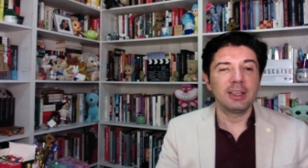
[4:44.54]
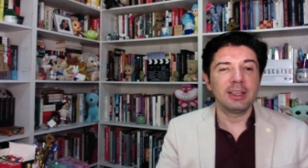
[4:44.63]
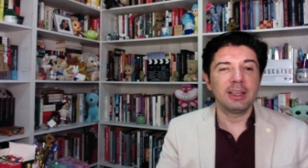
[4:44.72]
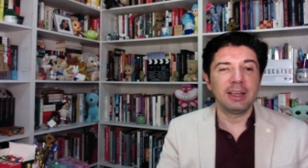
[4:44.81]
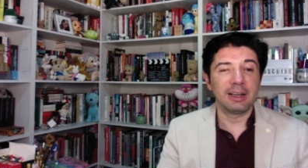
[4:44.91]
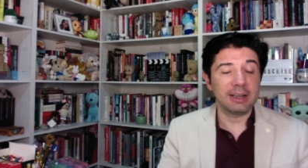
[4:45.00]

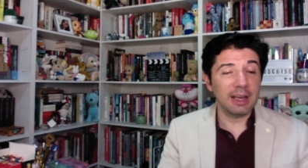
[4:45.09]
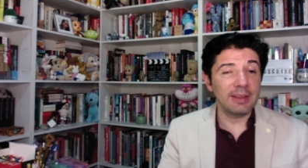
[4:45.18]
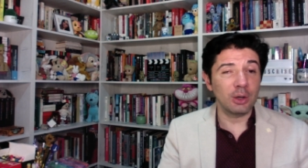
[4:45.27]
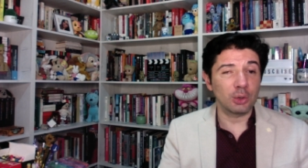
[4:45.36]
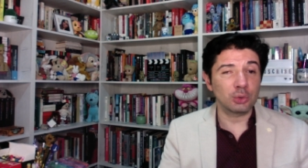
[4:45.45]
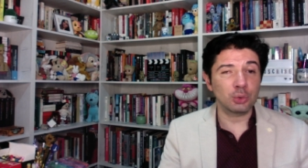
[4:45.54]
eh, rey
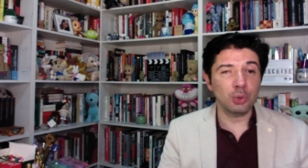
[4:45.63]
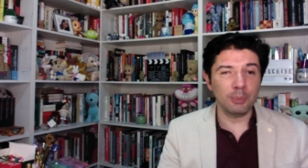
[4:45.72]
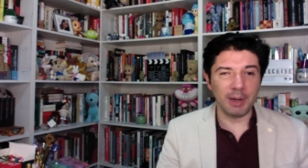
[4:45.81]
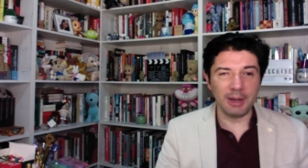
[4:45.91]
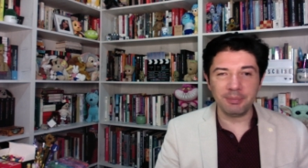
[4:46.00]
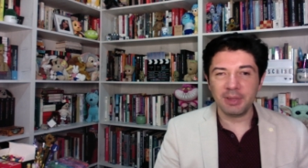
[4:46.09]
de los
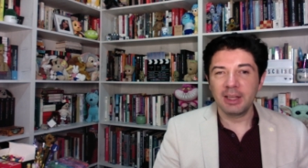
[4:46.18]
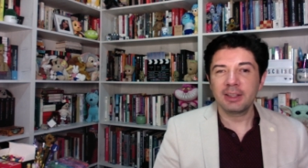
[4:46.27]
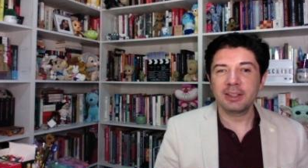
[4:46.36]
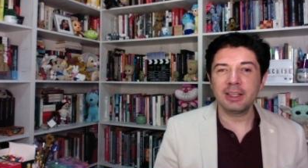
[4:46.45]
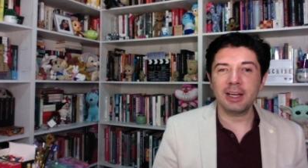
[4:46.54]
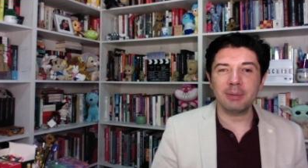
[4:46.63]
Koopa,
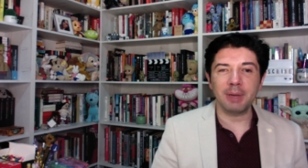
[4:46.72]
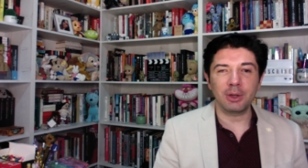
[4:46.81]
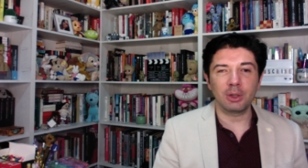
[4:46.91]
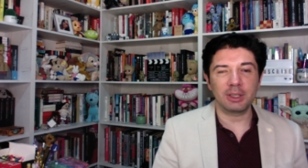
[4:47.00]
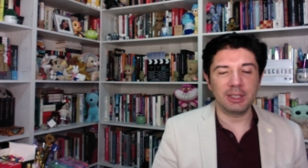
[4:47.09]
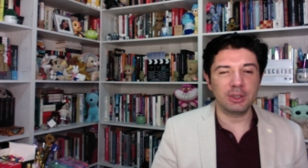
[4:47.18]
Keegan
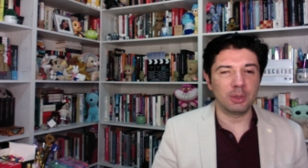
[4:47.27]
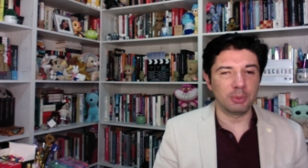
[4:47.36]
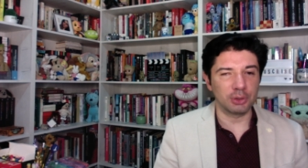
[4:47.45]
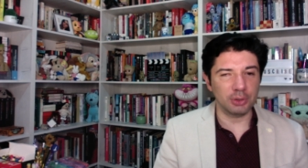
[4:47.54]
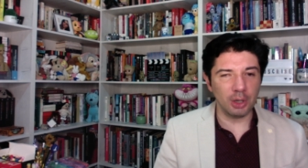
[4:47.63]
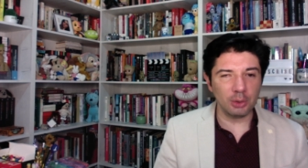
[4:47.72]
Michael Key
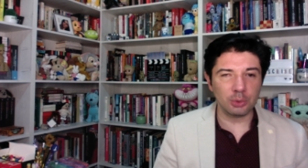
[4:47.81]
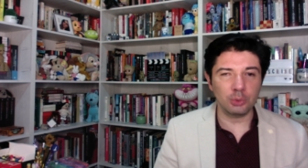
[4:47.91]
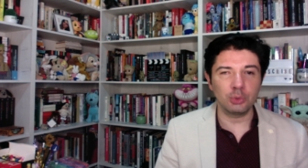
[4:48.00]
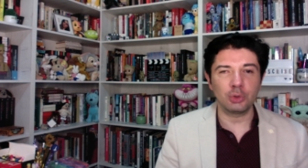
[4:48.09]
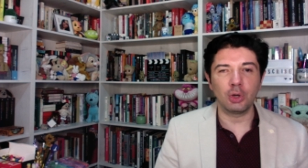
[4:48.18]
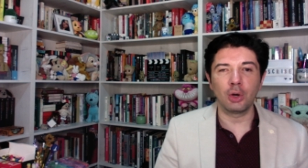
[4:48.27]
como Toad,
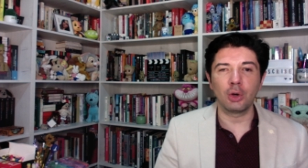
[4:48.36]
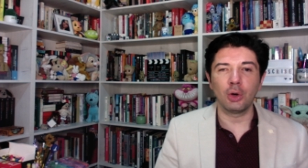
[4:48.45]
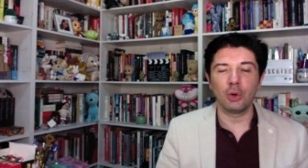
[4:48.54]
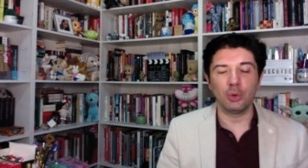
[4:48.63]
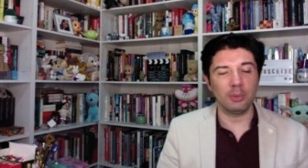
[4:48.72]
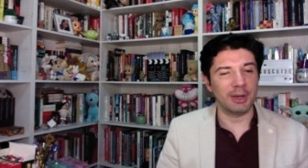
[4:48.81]
un
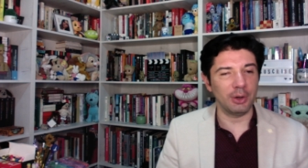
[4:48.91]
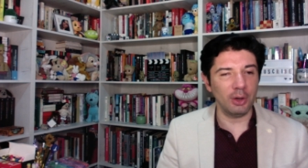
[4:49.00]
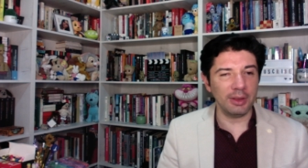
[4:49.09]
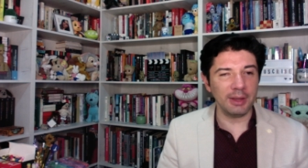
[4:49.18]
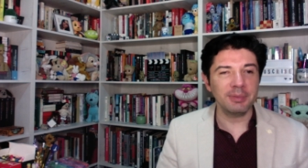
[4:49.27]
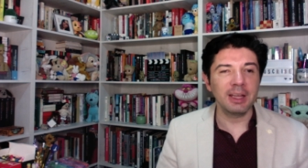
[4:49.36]
hongo
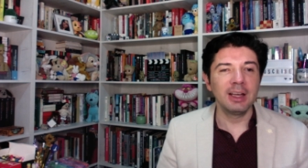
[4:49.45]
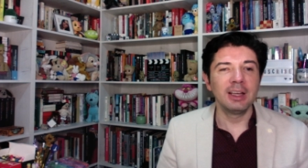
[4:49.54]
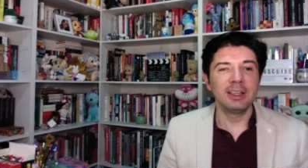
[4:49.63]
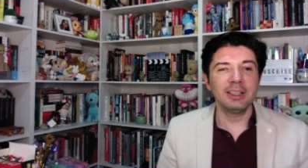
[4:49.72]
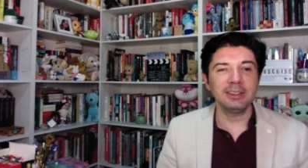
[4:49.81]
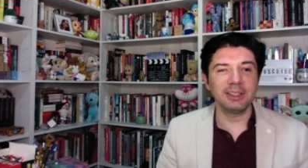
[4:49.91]
humanoide,
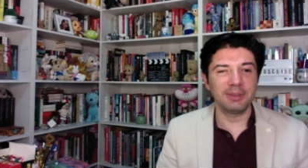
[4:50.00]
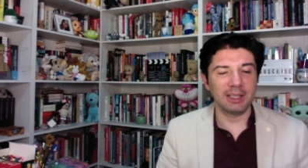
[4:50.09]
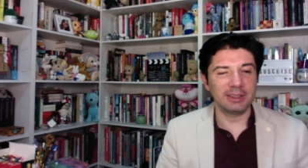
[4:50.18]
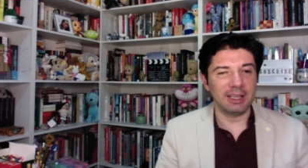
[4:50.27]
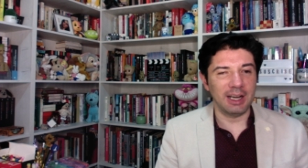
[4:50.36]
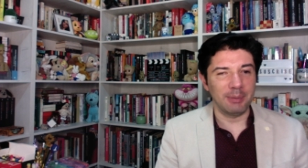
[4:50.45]
y
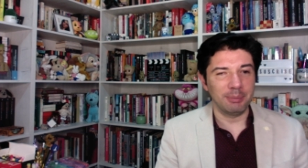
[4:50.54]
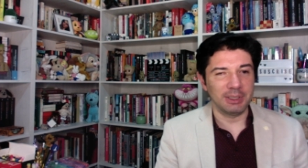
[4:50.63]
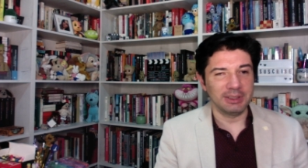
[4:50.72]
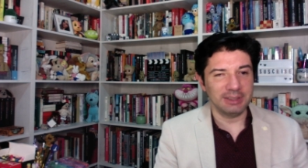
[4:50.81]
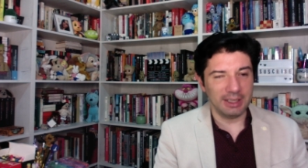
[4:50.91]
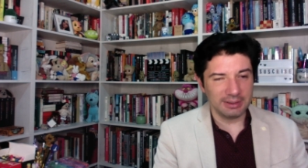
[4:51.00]
siguiente la
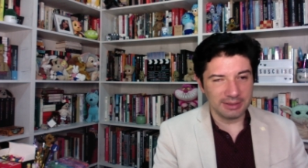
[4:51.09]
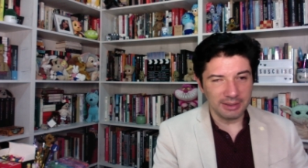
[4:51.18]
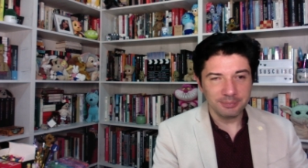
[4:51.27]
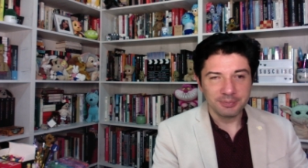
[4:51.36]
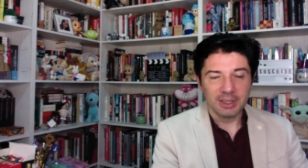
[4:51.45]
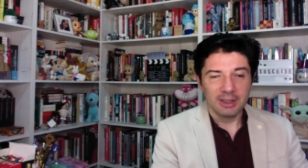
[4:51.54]

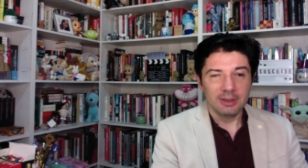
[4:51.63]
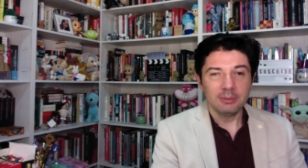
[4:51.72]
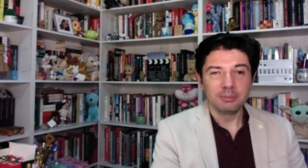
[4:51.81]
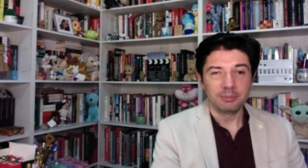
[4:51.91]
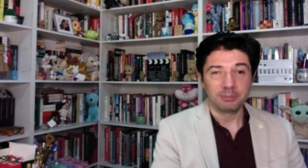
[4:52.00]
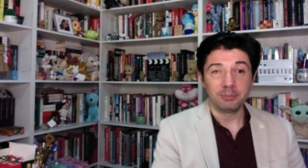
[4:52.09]
princesa,
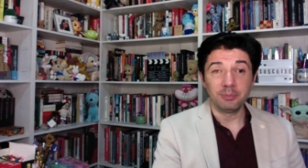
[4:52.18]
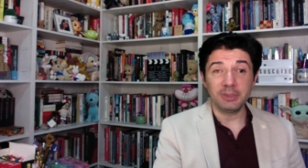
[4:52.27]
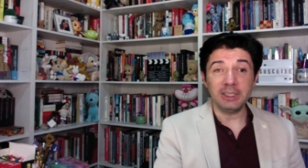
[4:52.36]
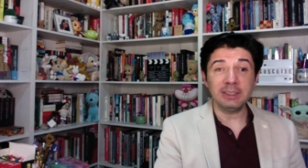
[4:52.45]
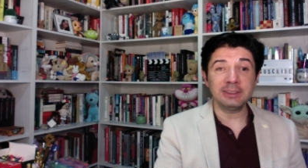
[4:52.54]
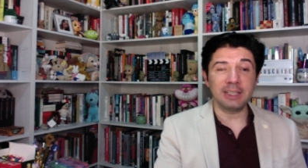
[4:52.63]

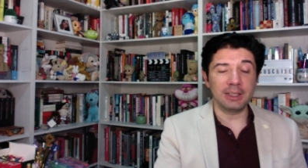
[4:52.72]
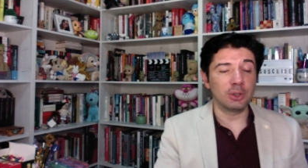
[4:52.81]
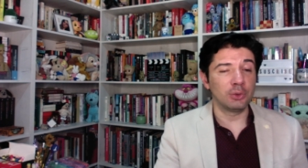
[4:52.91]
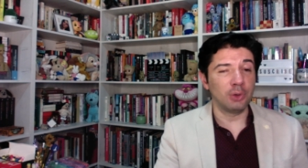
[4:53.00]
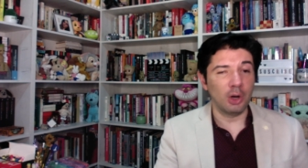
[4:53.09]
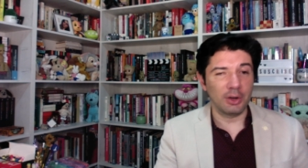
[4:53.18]
y Seth
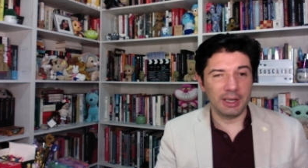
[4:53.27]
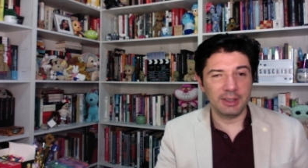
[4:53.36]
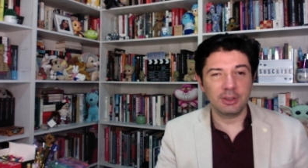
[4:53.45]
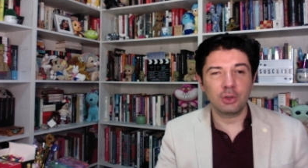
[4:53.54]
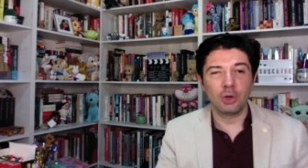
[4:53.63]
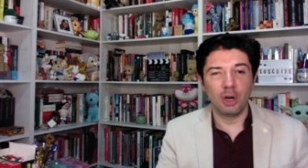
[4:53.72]

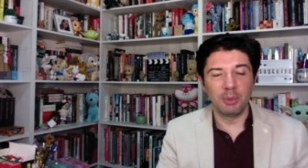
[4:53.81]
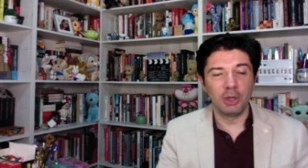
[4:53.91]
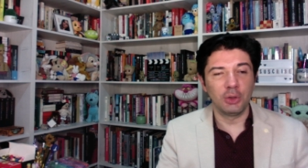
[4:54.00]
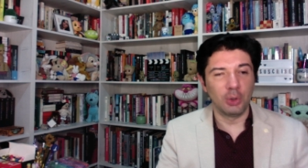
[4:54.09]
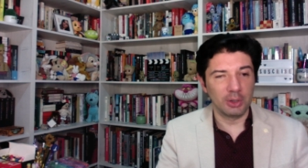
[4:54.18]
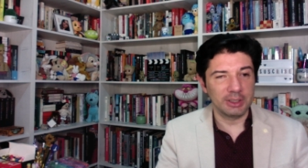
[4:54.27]
Rogen como
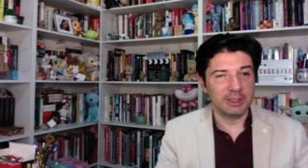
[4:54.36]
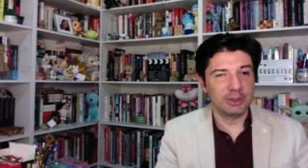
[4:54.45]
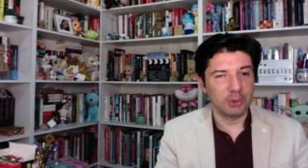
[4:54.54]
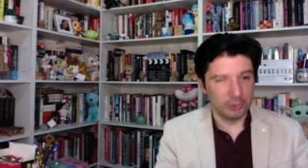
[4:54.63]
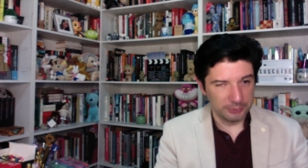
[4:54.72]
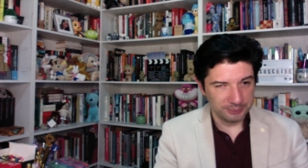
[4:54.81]
Donkey Kong.